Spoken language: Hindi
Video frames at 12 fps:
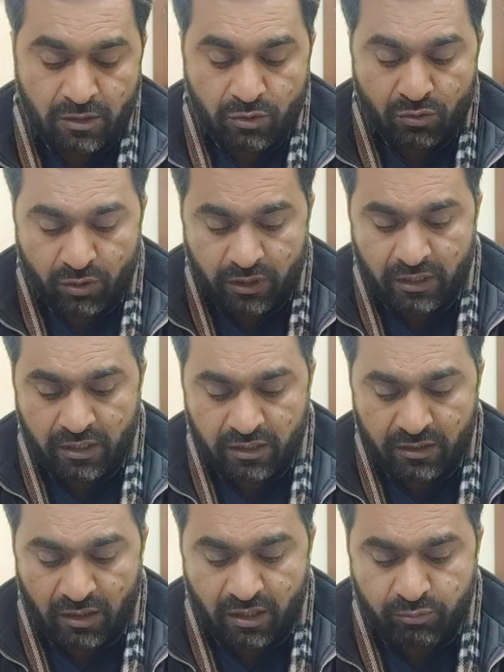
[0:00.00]

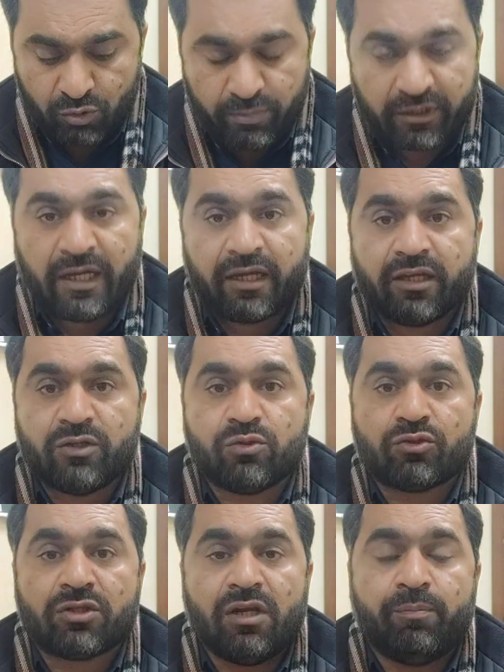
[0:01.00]
क्योंकि आपको पता है कि
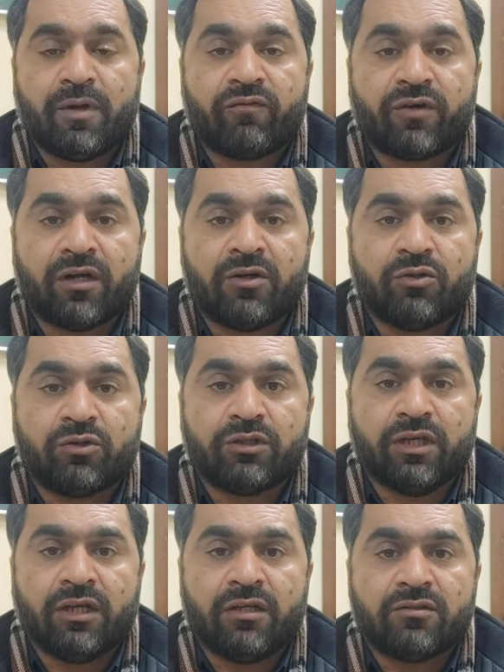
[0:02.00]
जो स्लिप ऑफ टंग
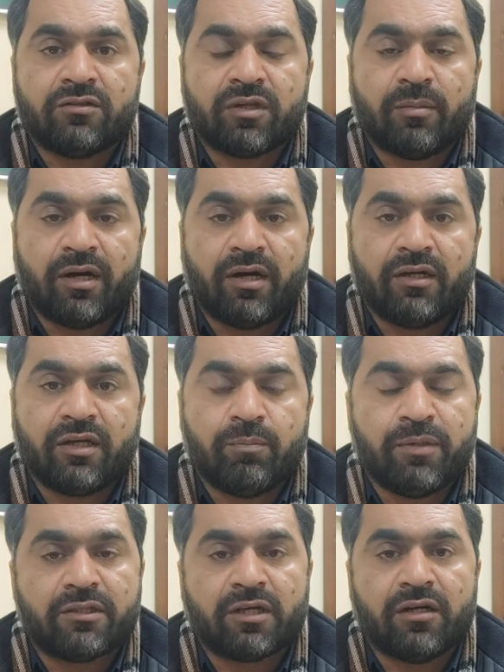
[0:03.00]
होती है ना ज़बान की
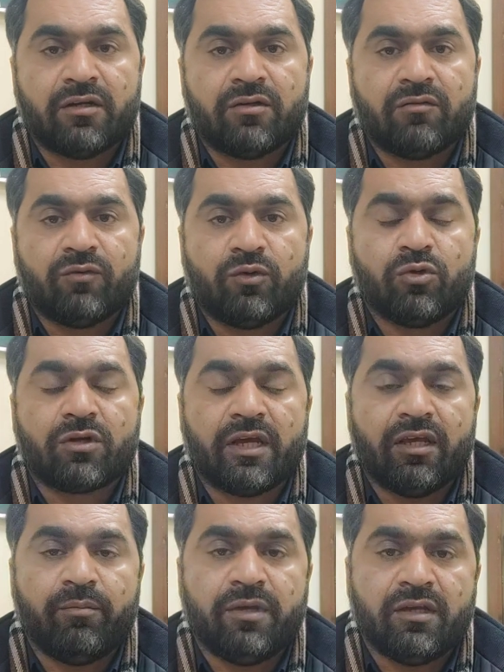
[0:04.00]
फिसलन वो
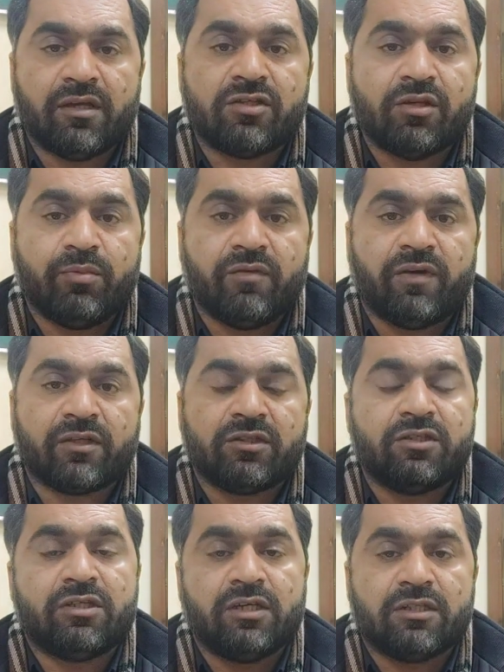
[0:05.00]
कहीं भी किसी भी वक्त
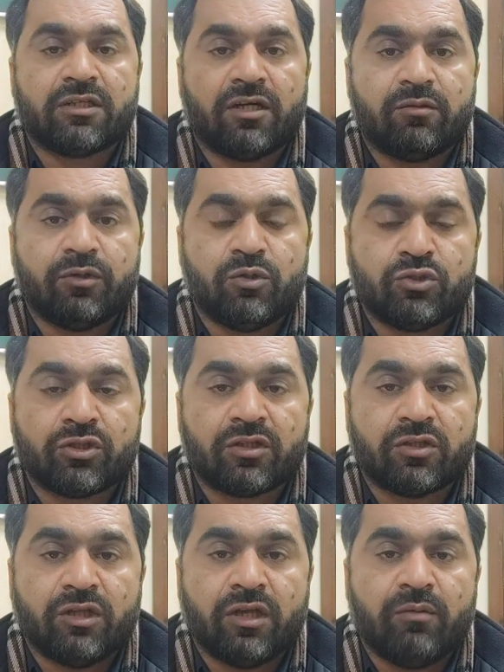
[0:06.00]
किसी के साथ भी हो
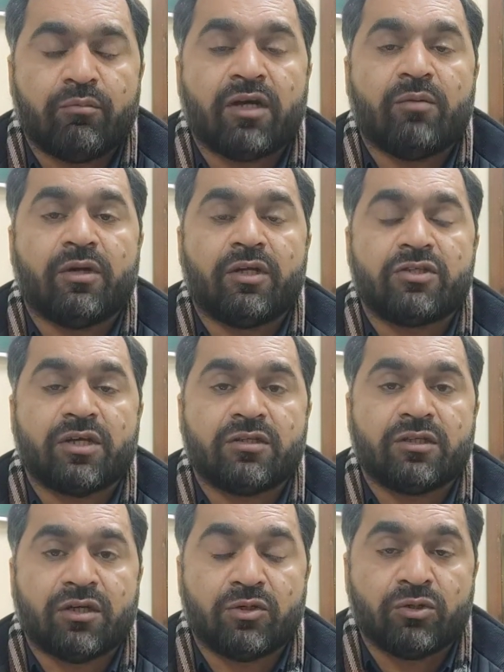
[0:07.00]
सकती है बड़े बड़े
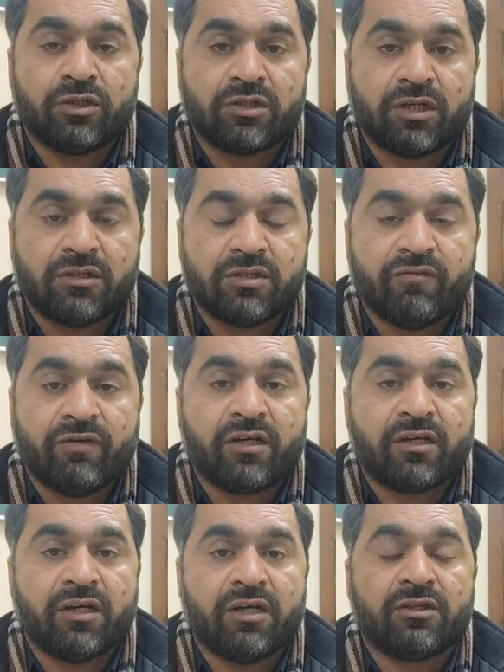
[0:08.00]
सियासतदानों के साथ ये
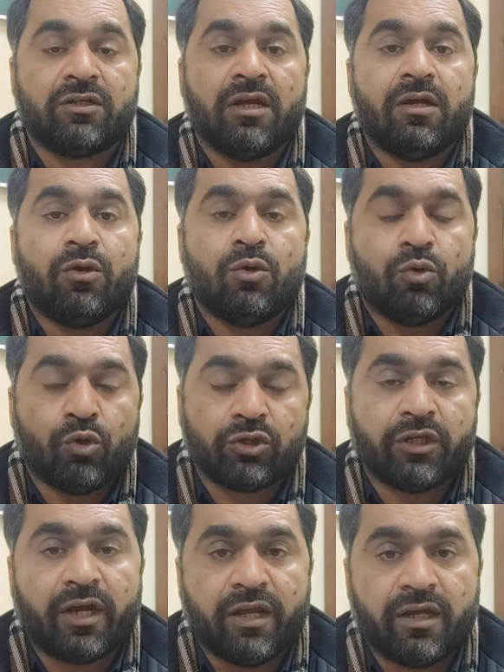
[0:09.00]
वाक़ात
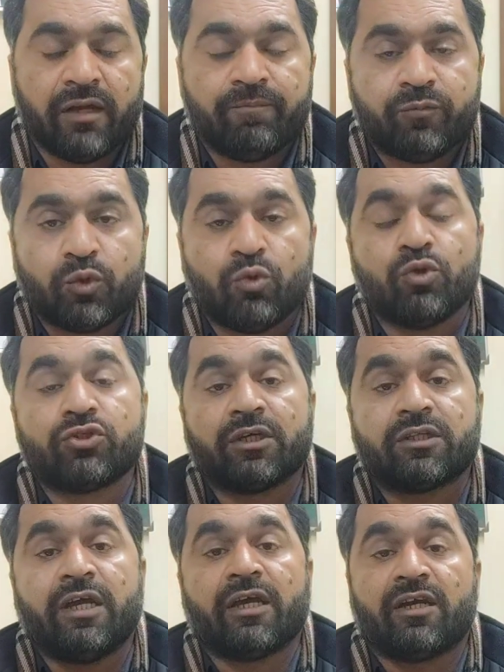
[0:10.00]
होते रहे हैं तो हो
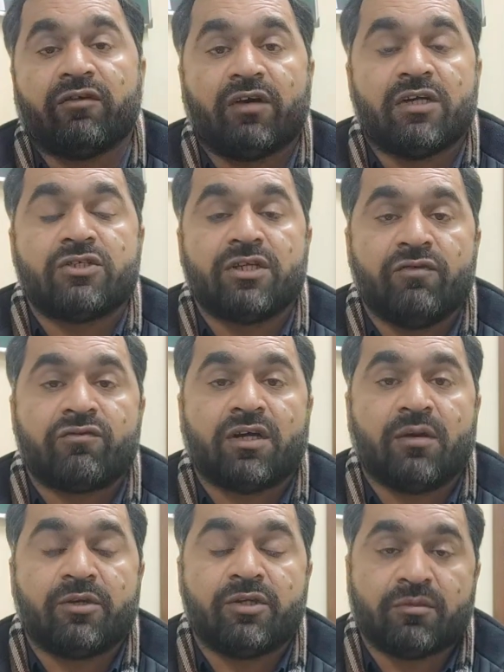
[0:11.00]
सकता है कि नवाज़ शरीफ
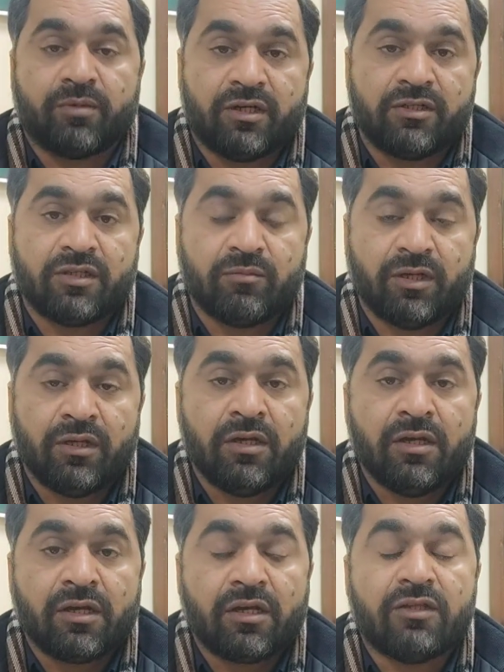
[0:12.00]
साहब की ज़बान से भी
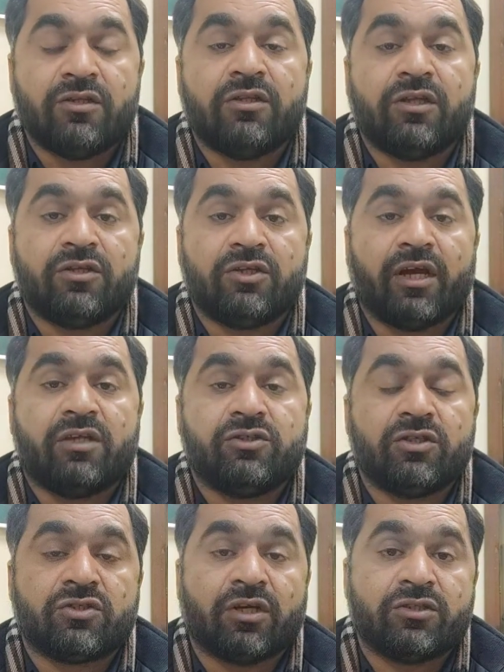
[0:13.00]
किसी दिन शायद
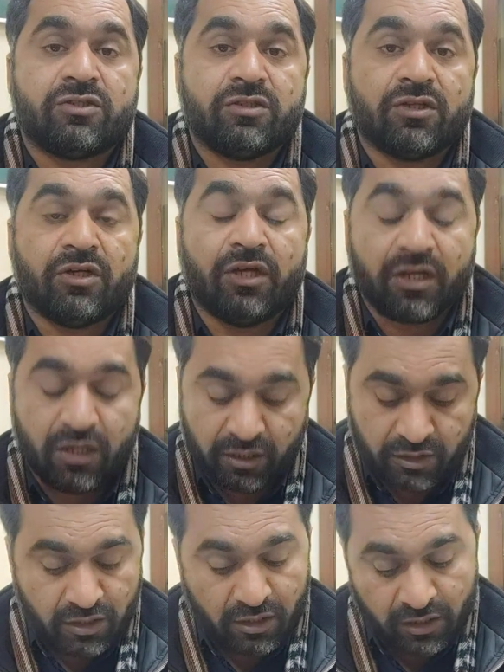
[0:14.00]
ये सच निकल
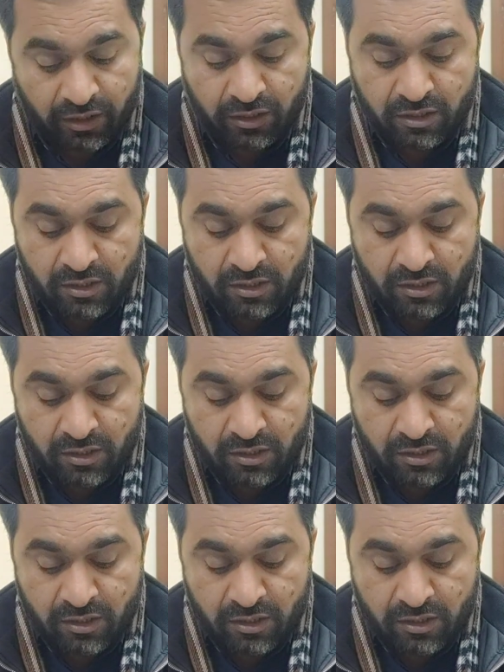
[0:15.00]
ही ना आए